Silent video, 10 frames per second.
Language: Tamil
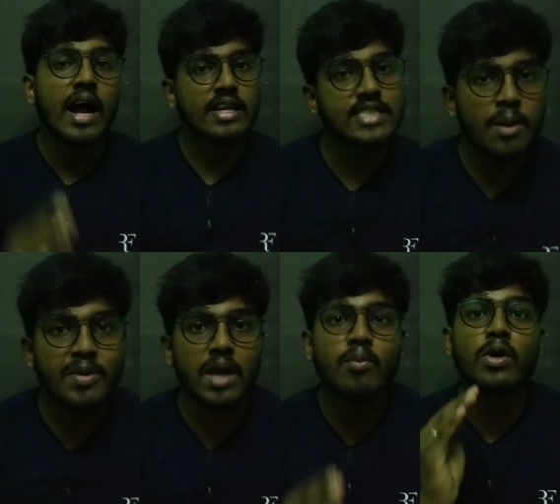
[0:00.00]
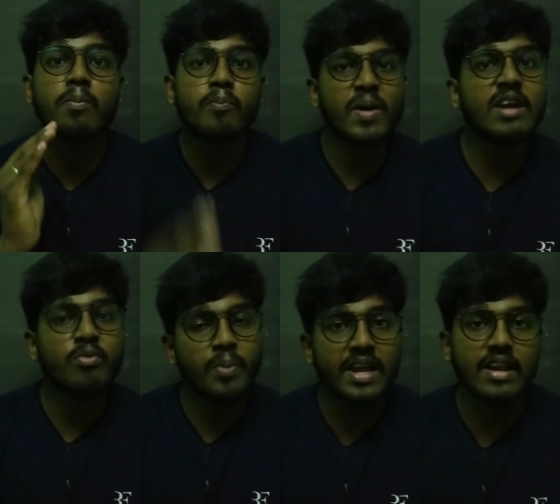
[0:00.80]
அட் சேம் டைம் ஒரு பெண்
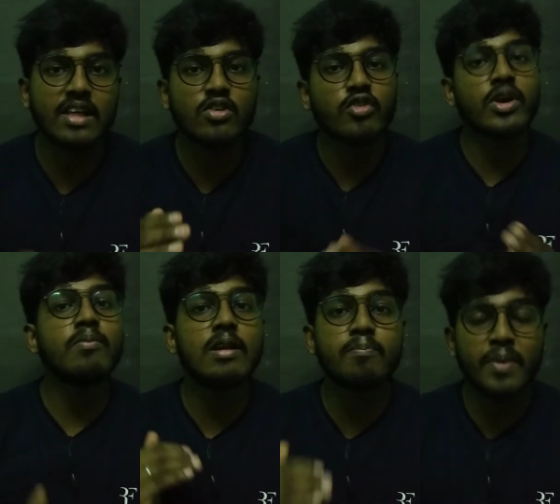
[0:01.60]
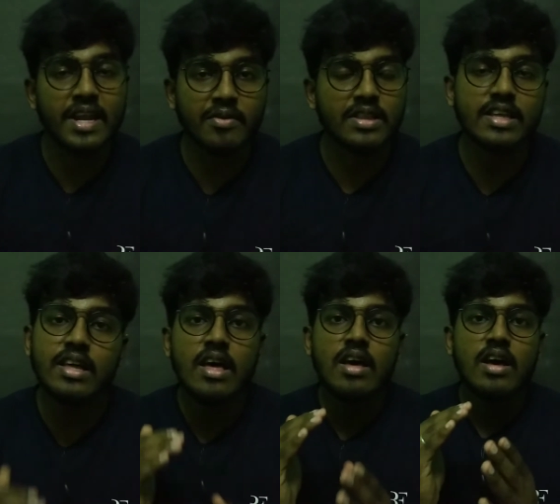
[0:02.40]
பெயின் அதாவது ஒரு ஃபீமேல் பெயின் வந்து
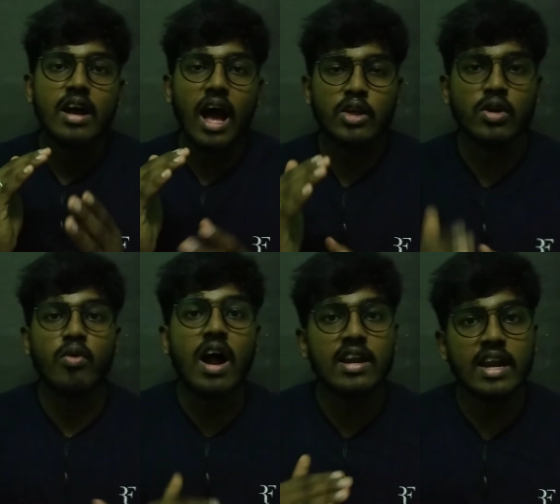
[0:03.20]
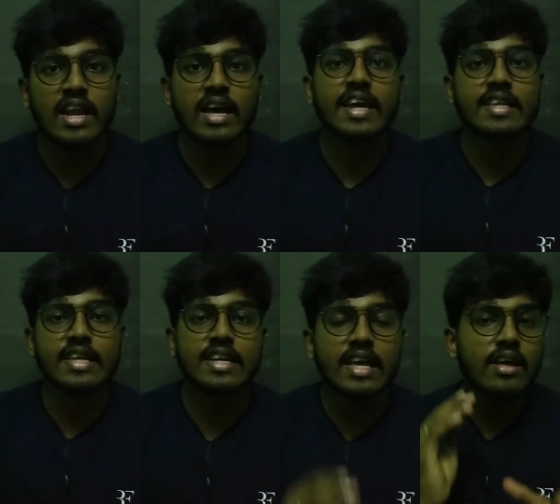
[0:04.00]
அதோடய வாழ்நாளில்
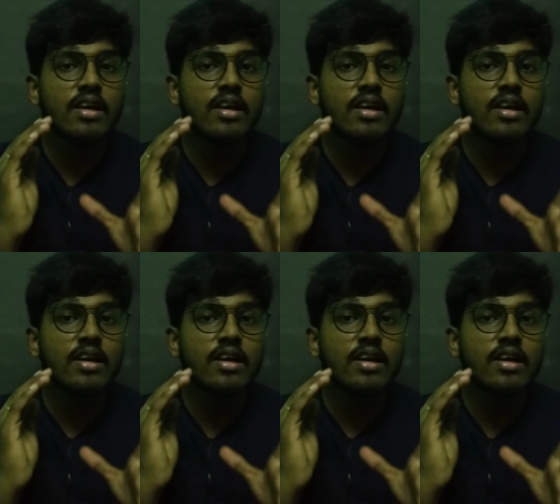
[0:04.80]
கிட்டத்தட்ட